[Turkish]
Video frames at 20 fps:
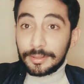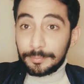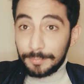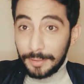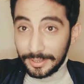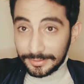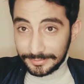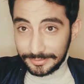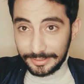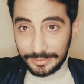
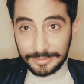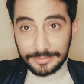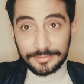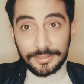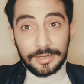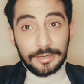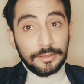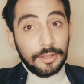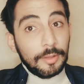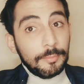Bazı
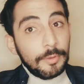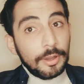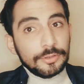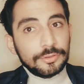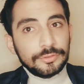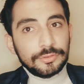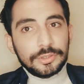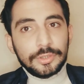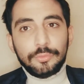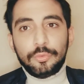kadınlar
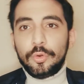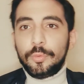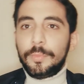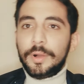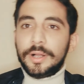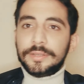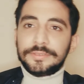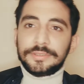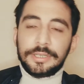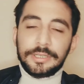lahmacun seviyor,
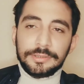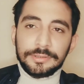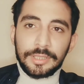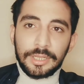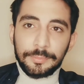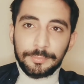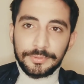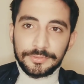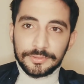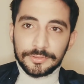bazı
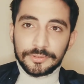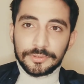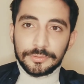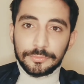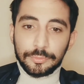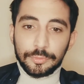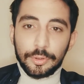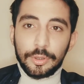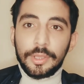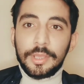kadınlar pizza
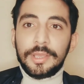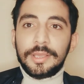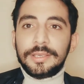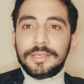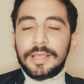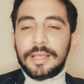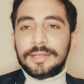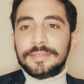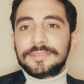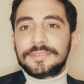seviyor.
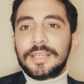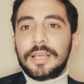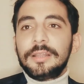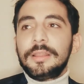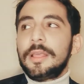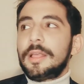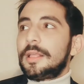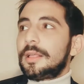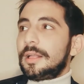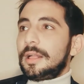Yani sen
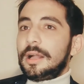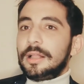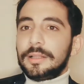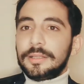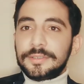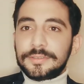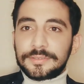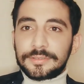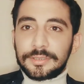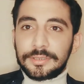
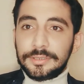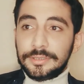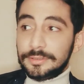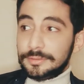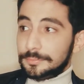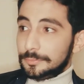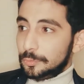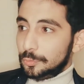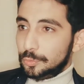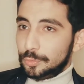Galatasaray'ın
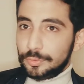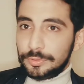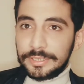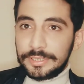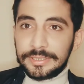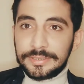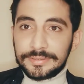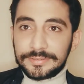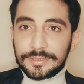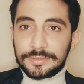
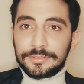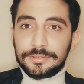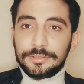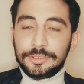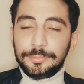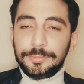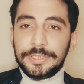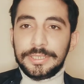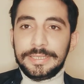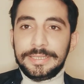ürünlerinin
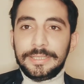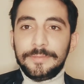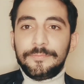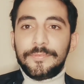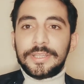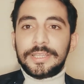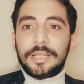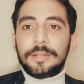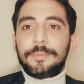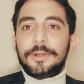satıldığı bir yere gidip
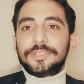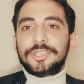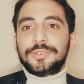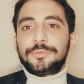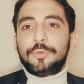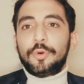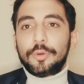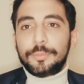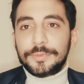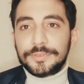Fenerbahçe
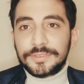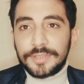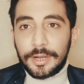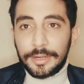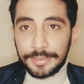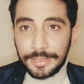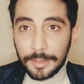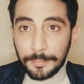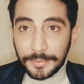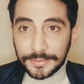forması
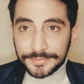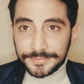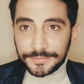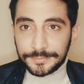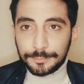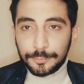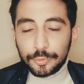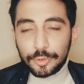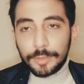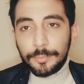
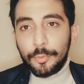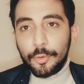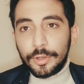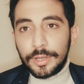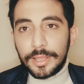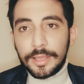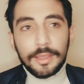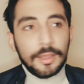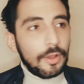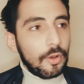arayamazsın. Bu da
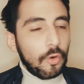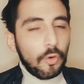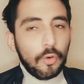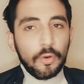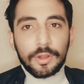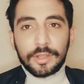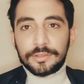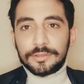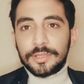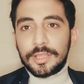böyle. O
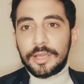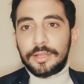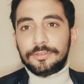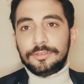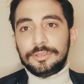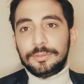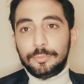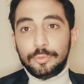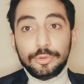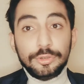kadın
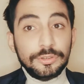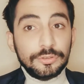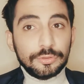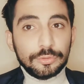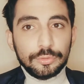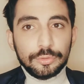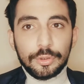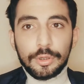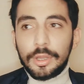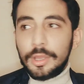hayatında bunu
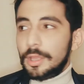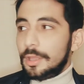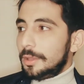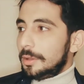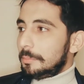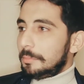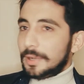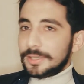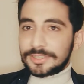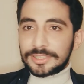istiyor,
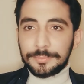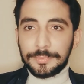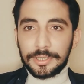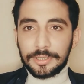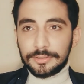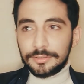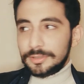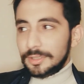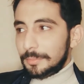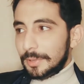başka bir
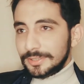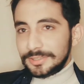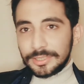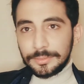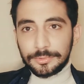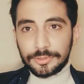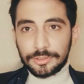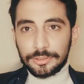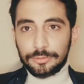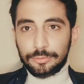kadın da
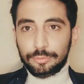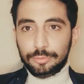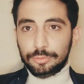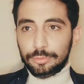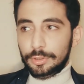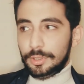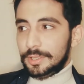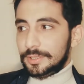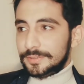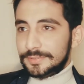başka bir şey
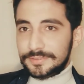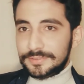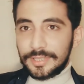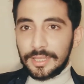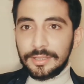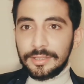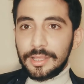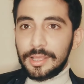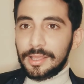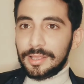istiyor.
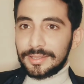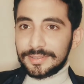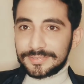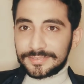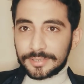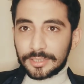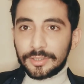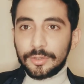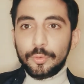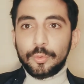Sen
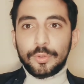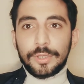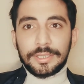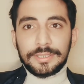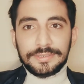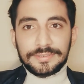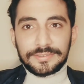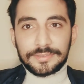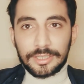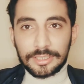sana uyan
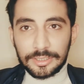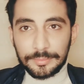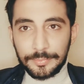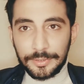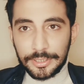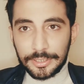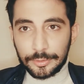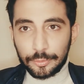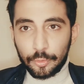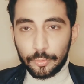insanla
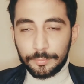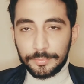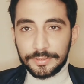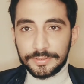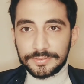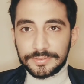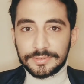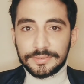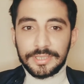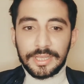bir arada olmalısın.